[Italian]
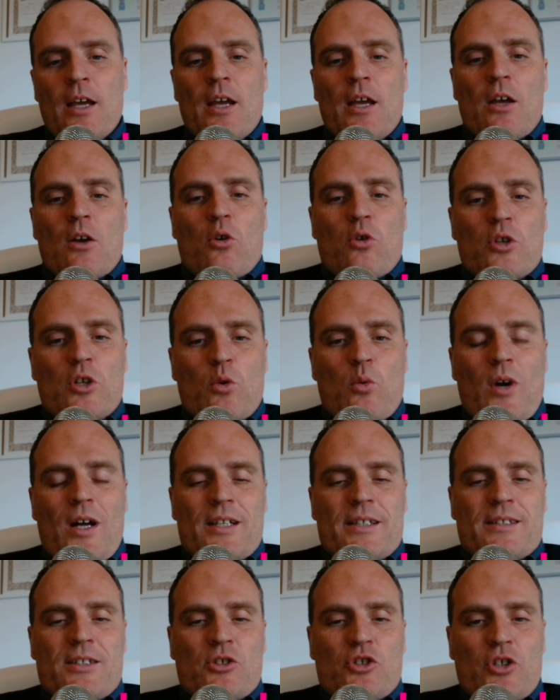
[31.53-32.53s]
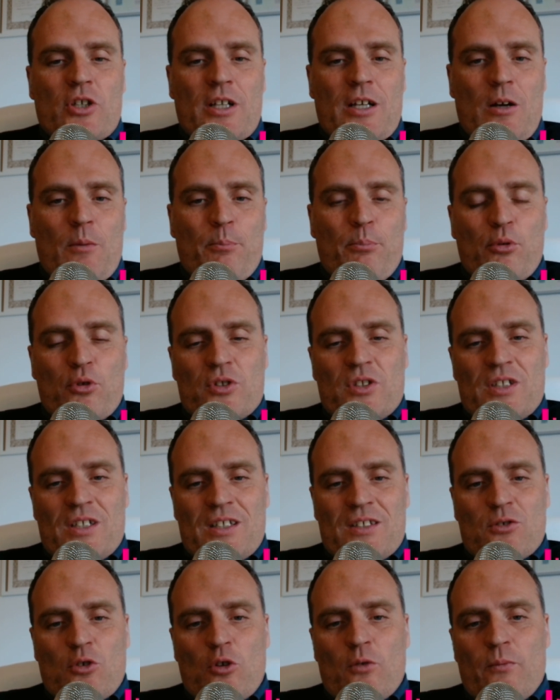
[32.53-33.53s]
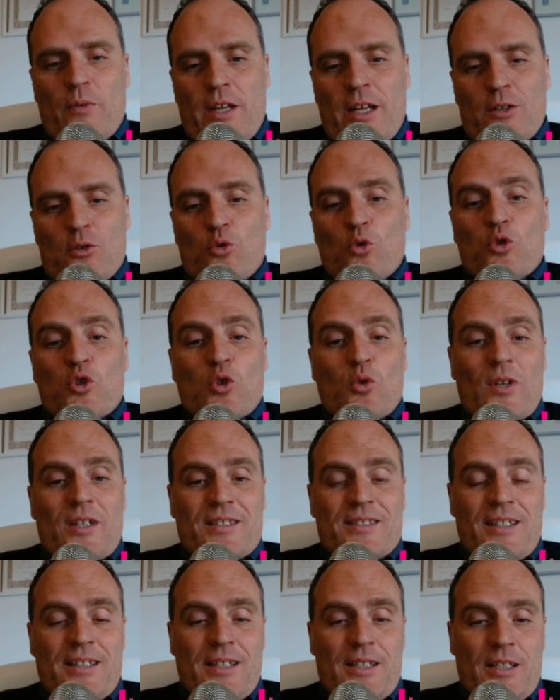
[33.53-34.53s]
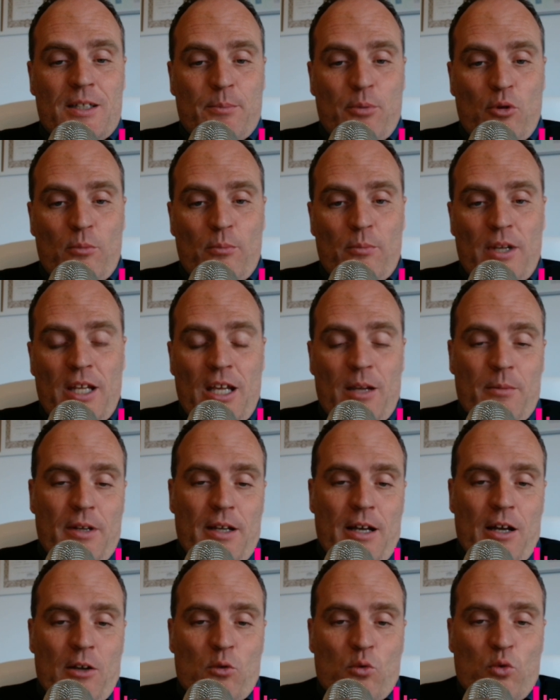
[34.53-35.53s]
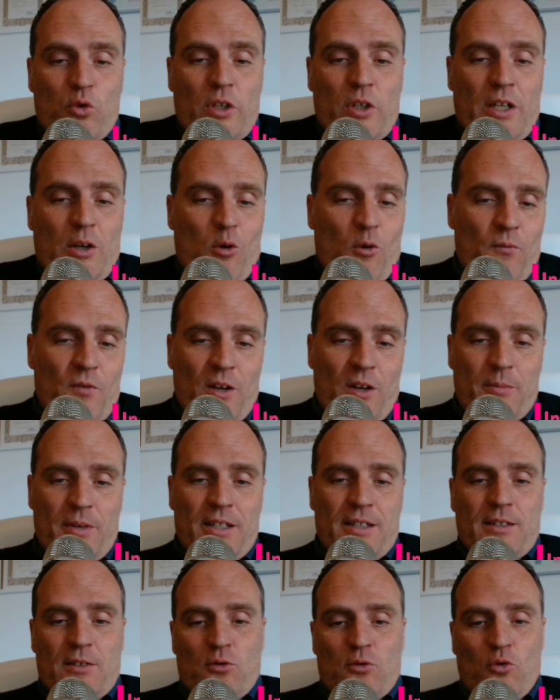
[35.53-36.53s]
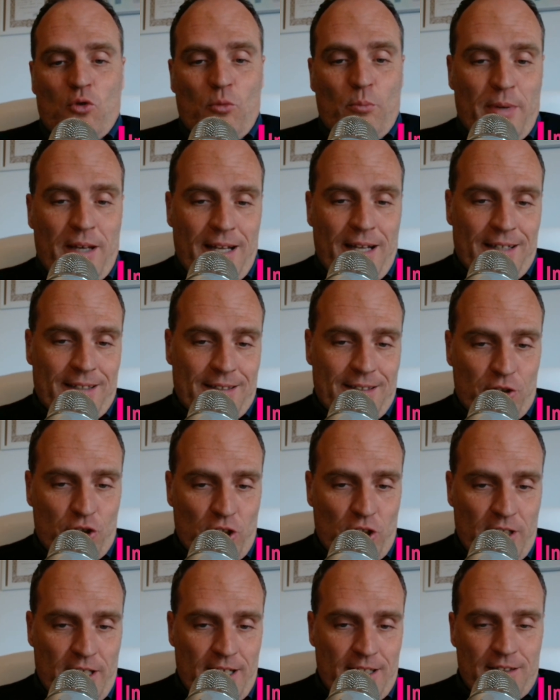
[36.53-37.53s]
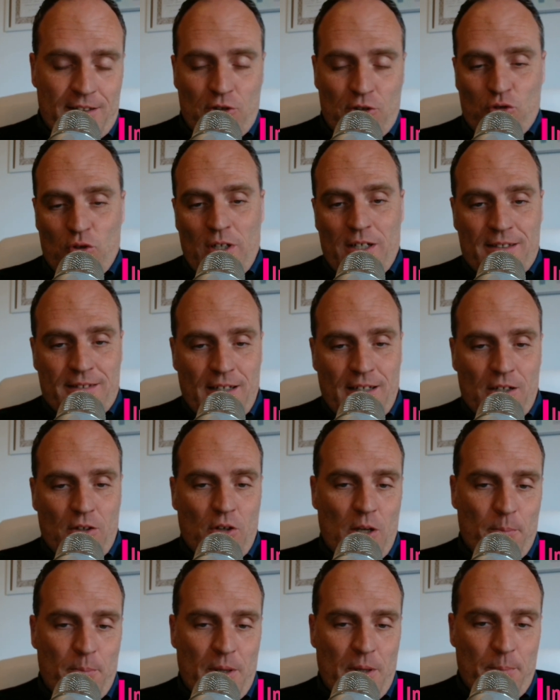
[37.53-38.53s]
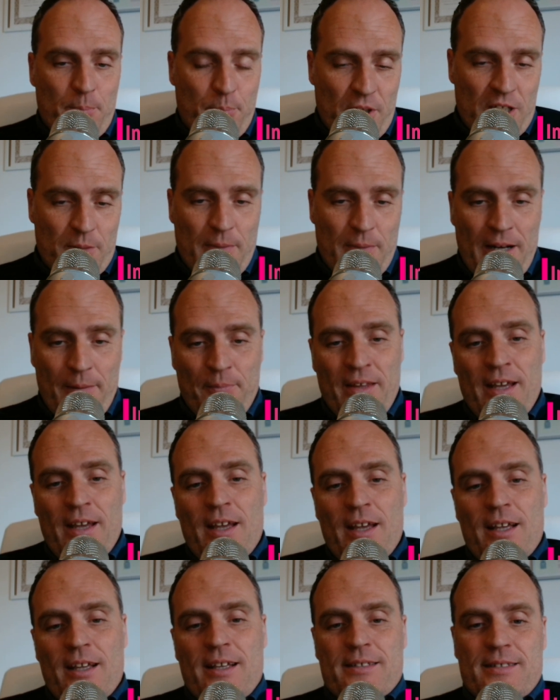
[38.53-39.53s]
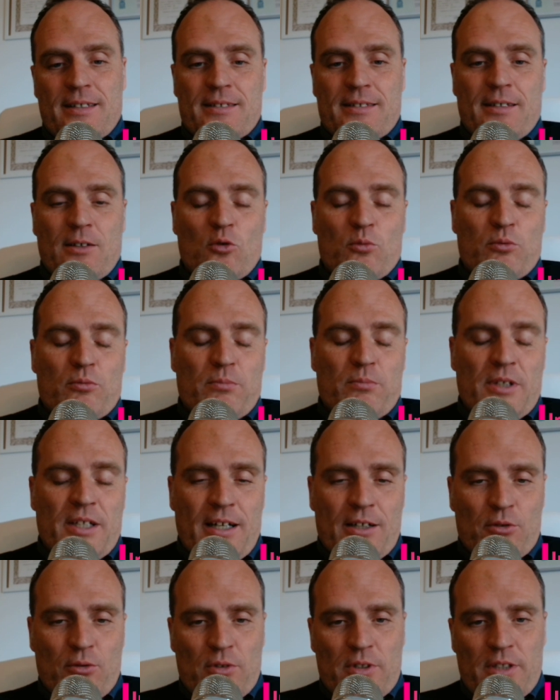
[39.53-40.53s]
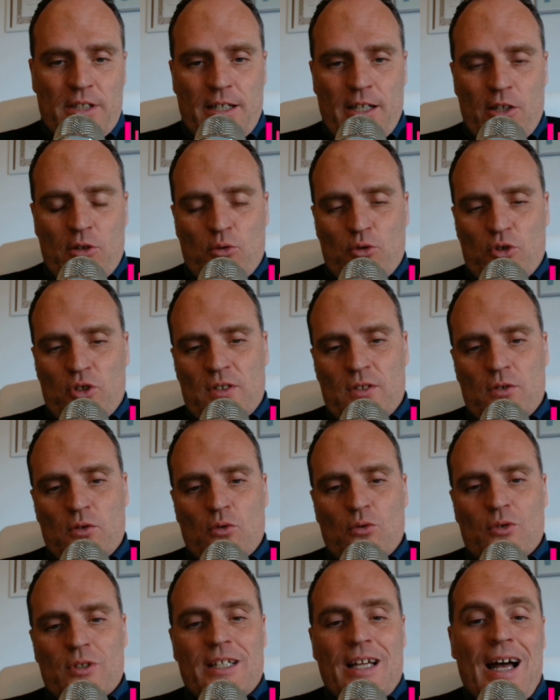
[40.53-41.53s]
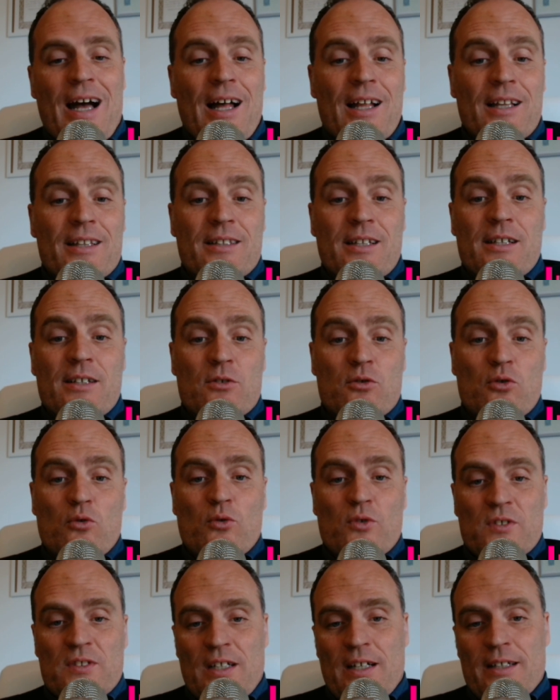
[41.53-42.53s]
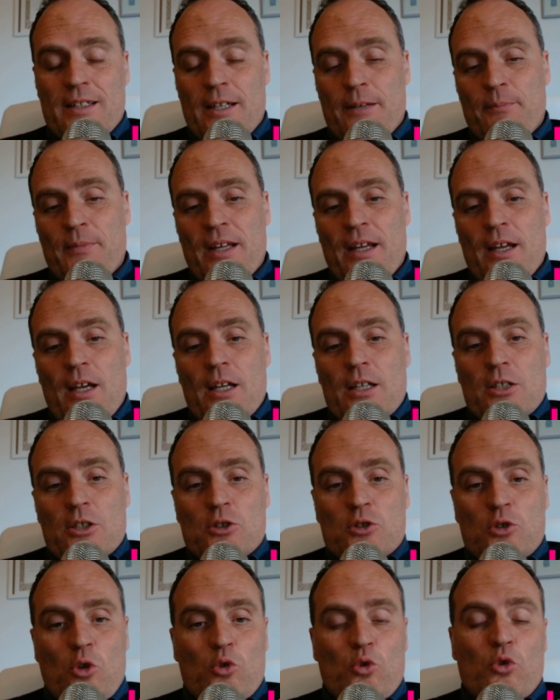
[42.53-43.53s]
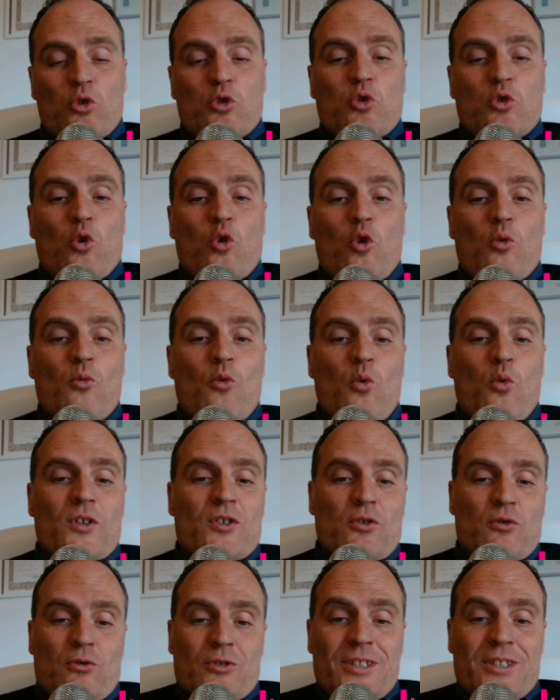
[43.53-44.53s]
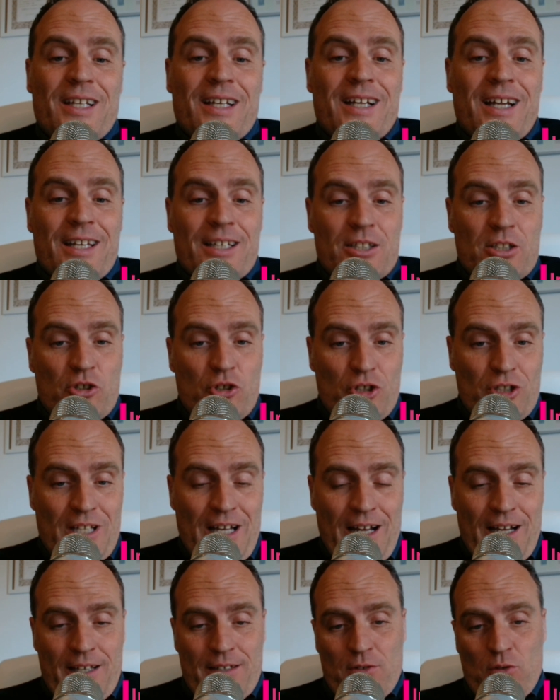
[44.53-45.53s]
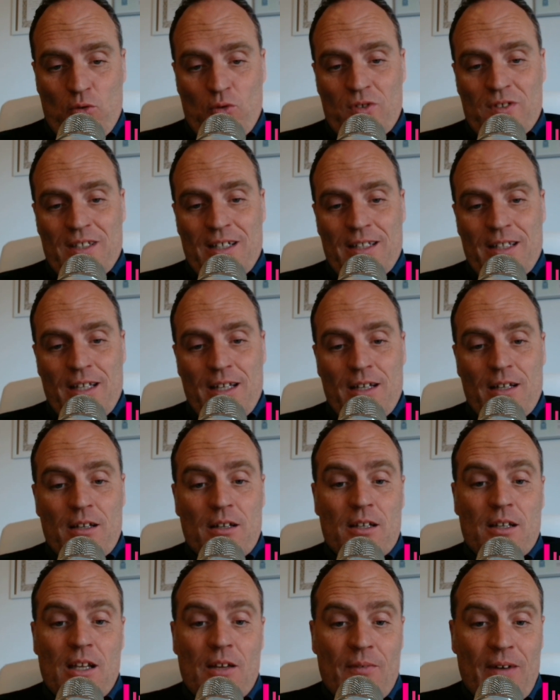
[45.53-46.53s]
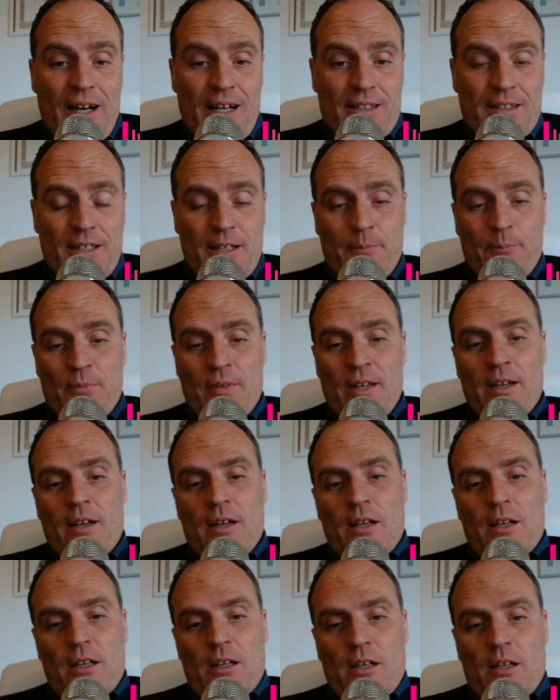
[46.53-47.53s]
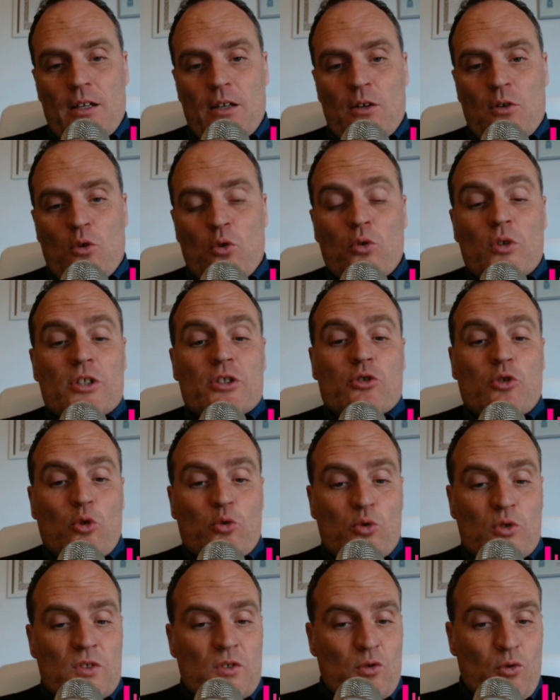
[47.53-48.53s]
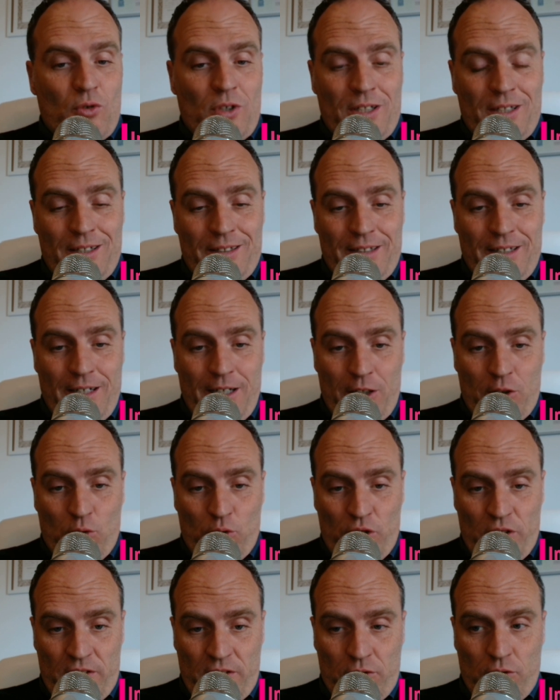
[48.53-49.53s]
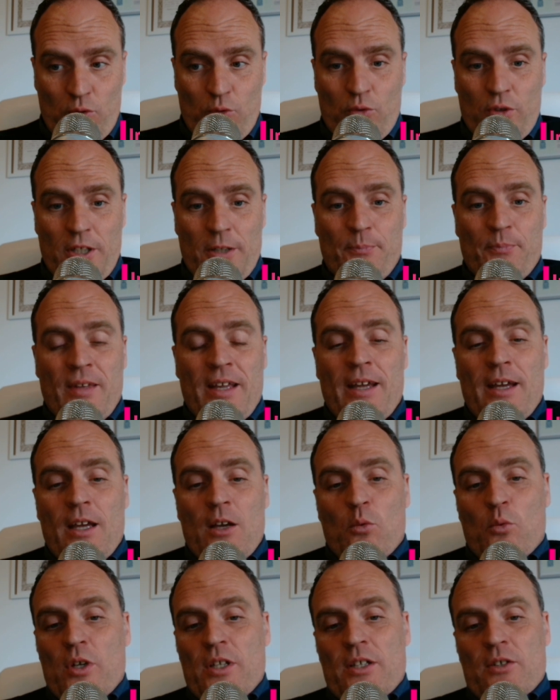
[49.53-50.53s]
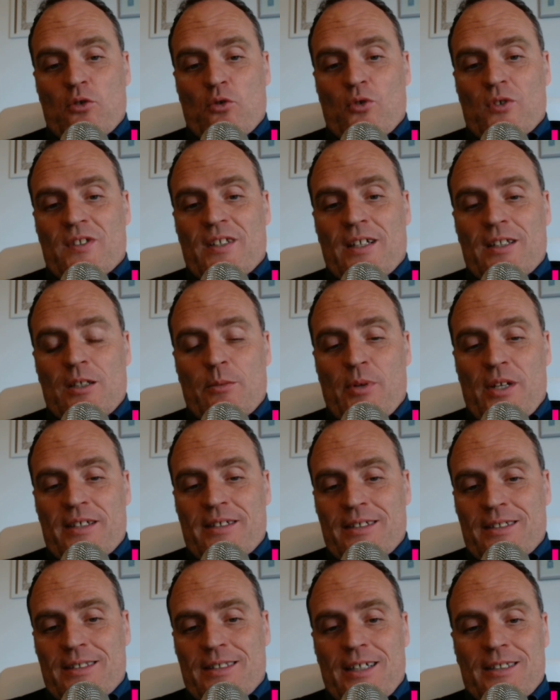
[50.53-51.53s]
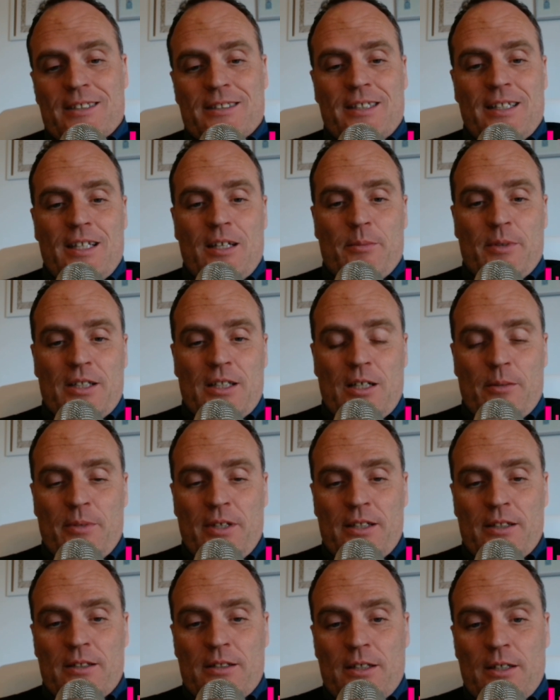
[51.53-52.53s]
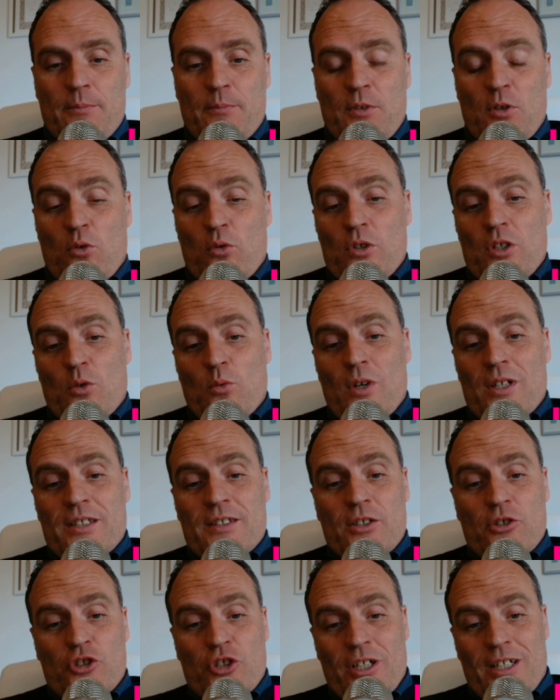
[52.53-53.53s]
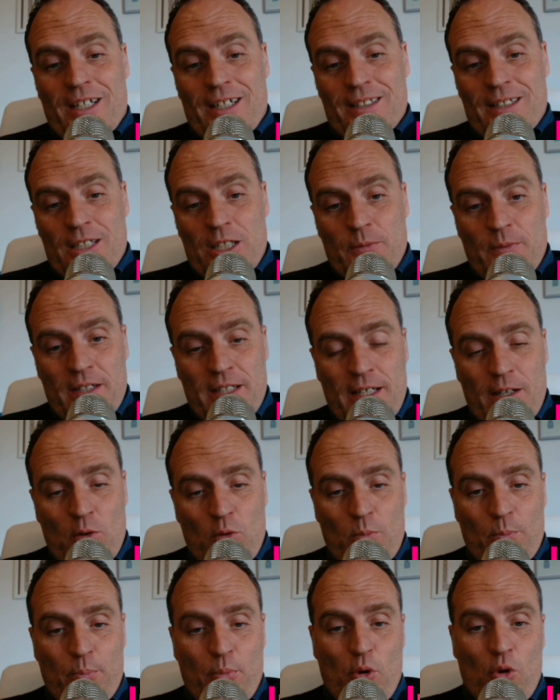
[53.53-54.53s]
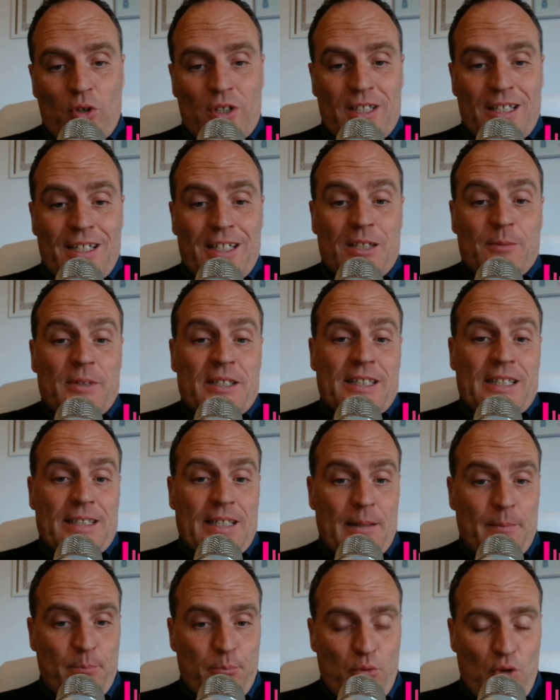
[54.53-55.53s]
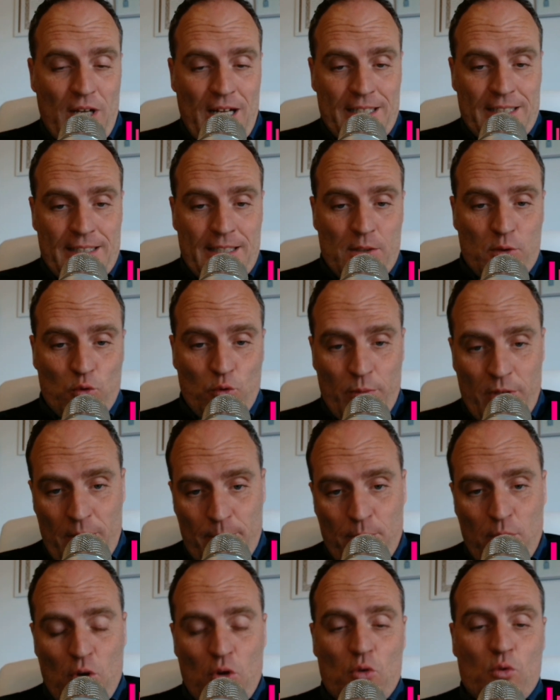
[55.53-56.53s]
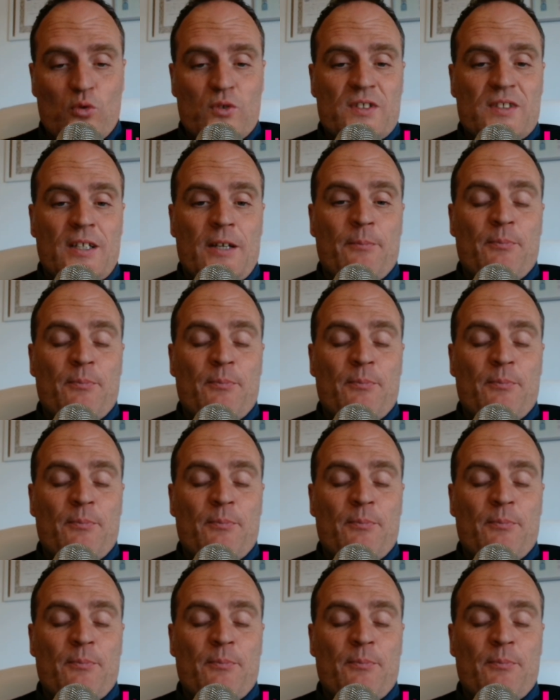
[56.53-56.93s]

con i quali si cerca un po' di risolvere tutta una serie di problemi, alcuni ovviamente sono ben antecedenti, cioè risalgono a ben prima che sia stato pubblicato il decreto cessioni, altre sono state introdotte o comunque sono delle criticità che sono state eh, rilevate eh, con l'introduzione del decreto cessioni. Quindi sono stati presentati degli emendamenti con i quali si cerca di rivedere un po' i limiti temporali del super bonus,